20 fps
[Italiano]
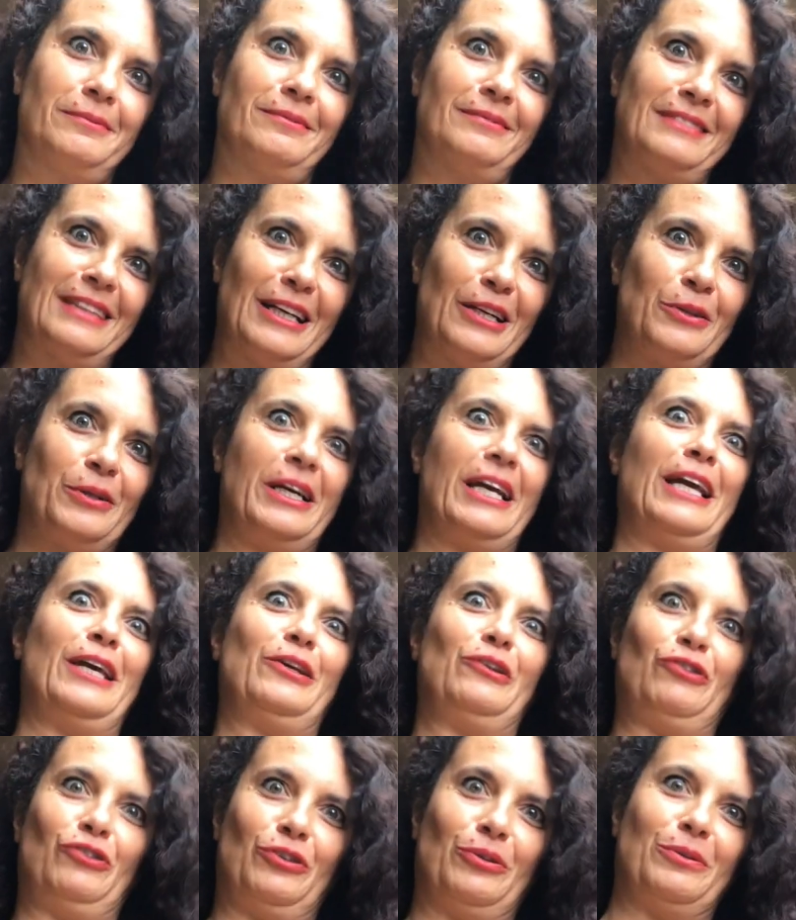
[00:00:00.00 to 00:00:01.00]
una
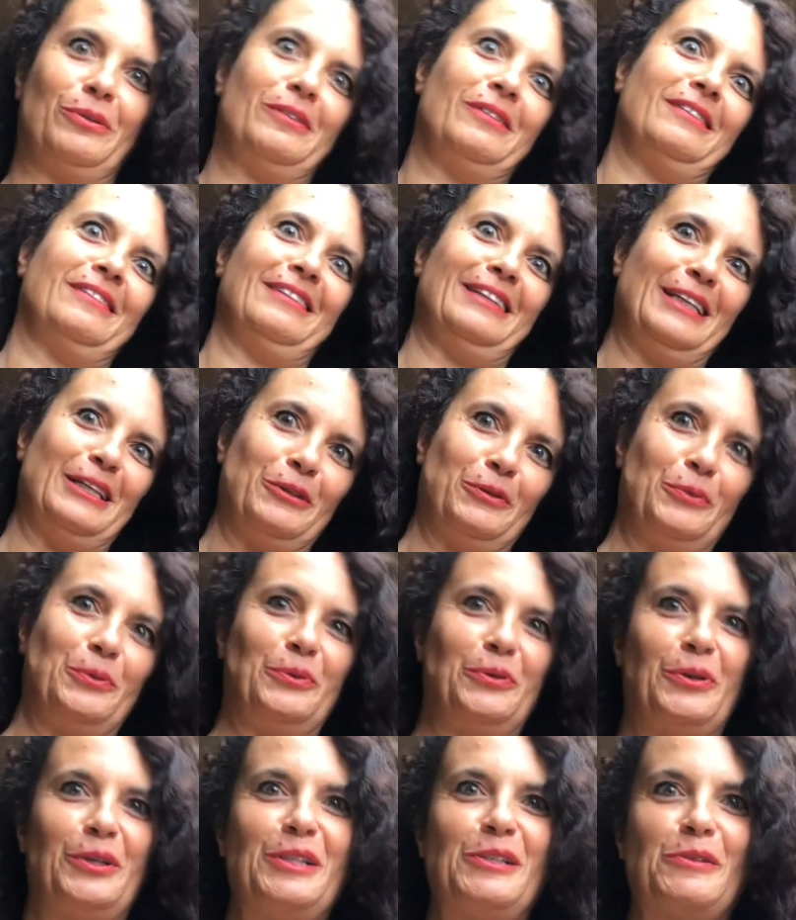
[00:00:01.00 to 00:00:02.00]
location di
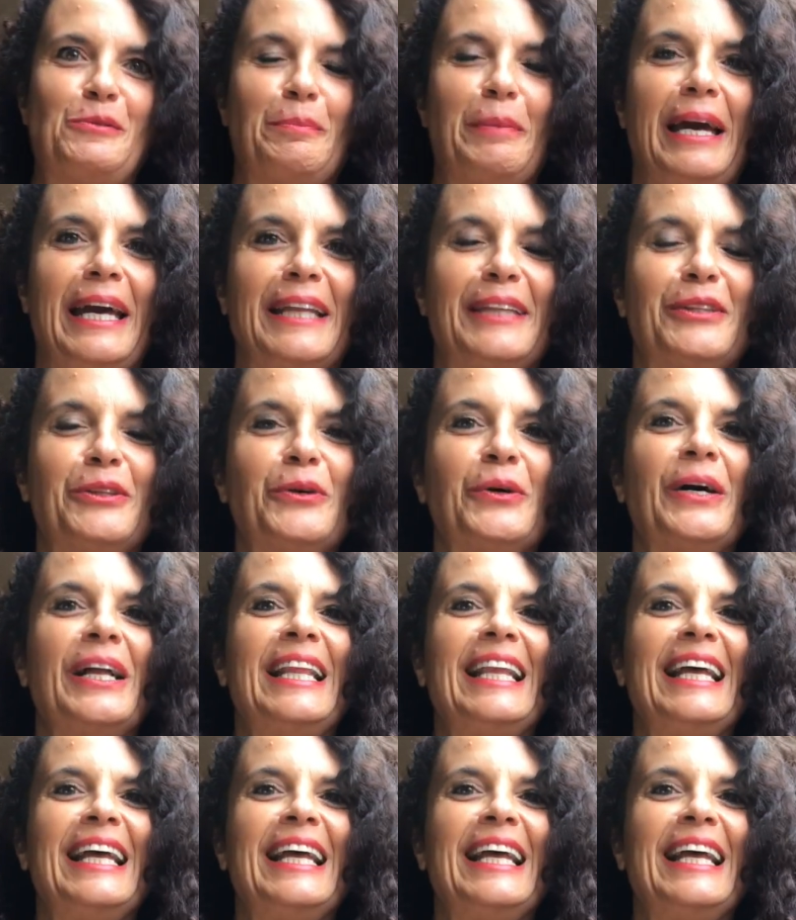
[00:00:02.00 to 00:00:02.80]
tutto rispetto.